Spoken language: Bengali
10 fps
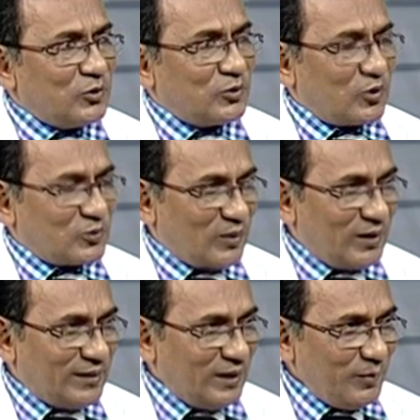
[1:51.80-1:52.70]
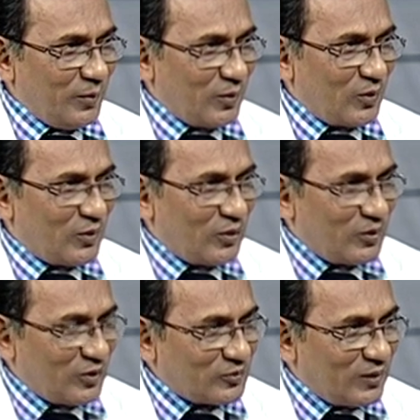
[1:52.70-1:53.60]
ছোট রক্তনালী কিংবা বড়
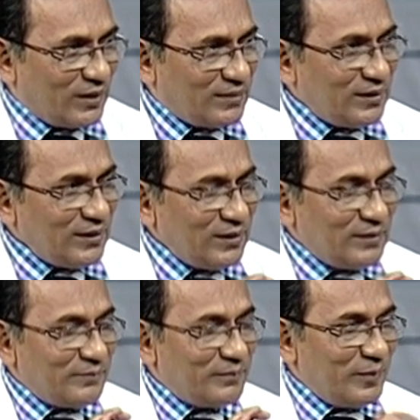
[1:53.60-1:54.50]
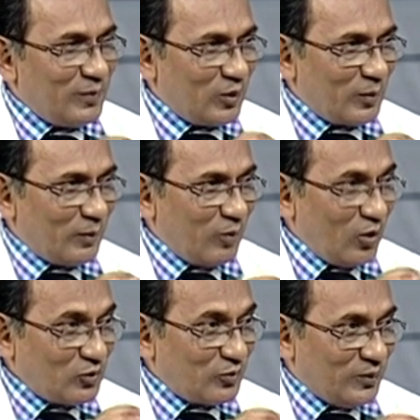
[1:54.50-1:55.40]
রক্তনালীতে বিভিন্ন রকমের
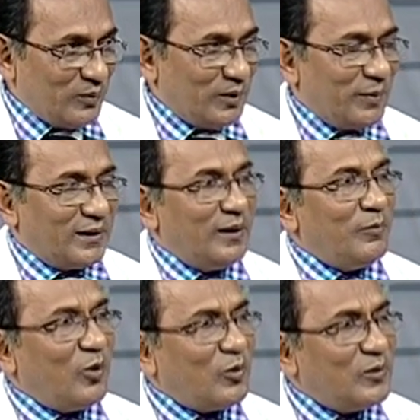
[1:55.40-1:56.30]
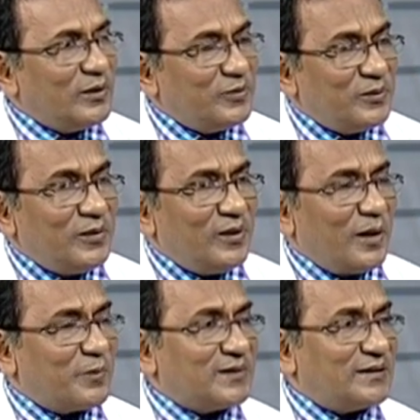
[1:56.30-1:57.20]
ব্লক তৈরি হতে পারে এই ব্লকগুলি তৈরি হয়
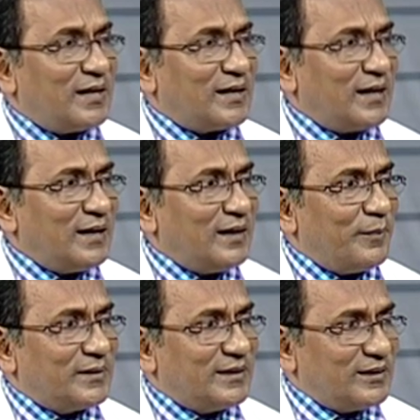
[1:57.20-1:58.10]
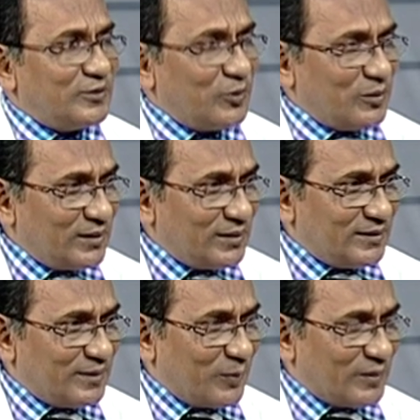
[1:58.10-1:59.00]
আমরা যা খাই আমাদের যে দৈনন্দিন
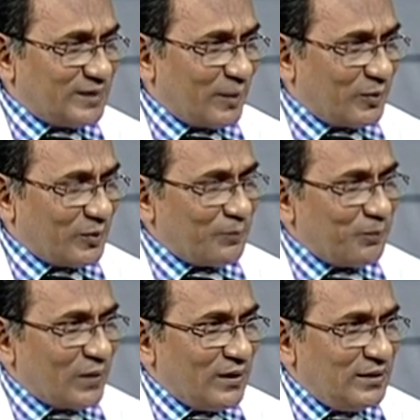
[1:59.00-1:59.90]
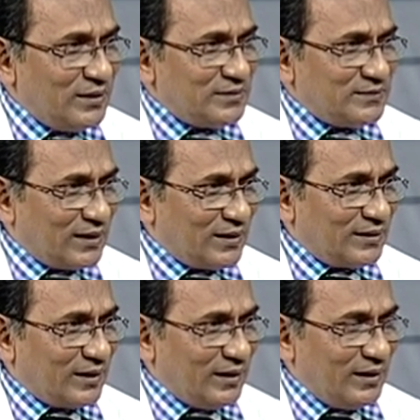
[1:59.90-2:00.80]
জীবনযাপন হ্যাঁ সেখান
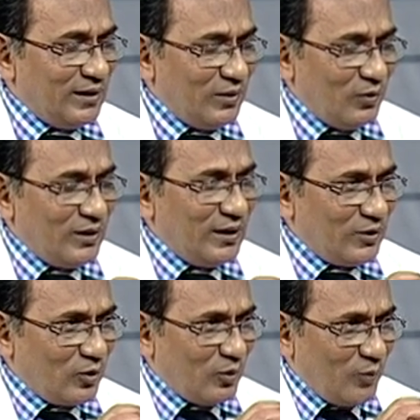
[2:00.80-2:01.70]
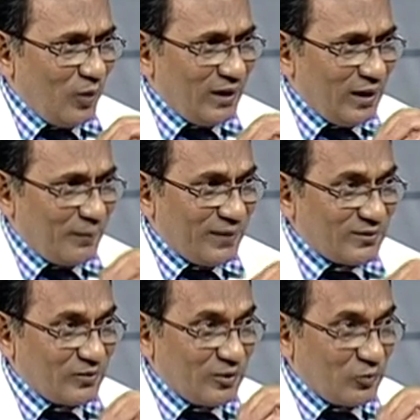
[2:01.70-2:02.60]
থেকে অনেক রকম ময়লা
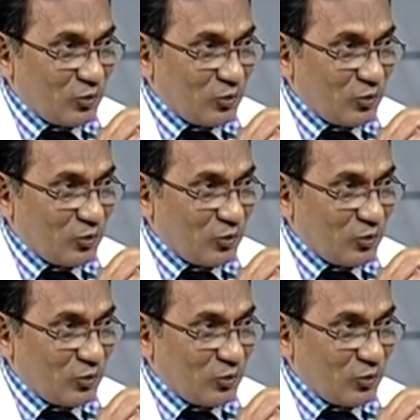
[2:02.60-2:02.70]
পার্টিকুলার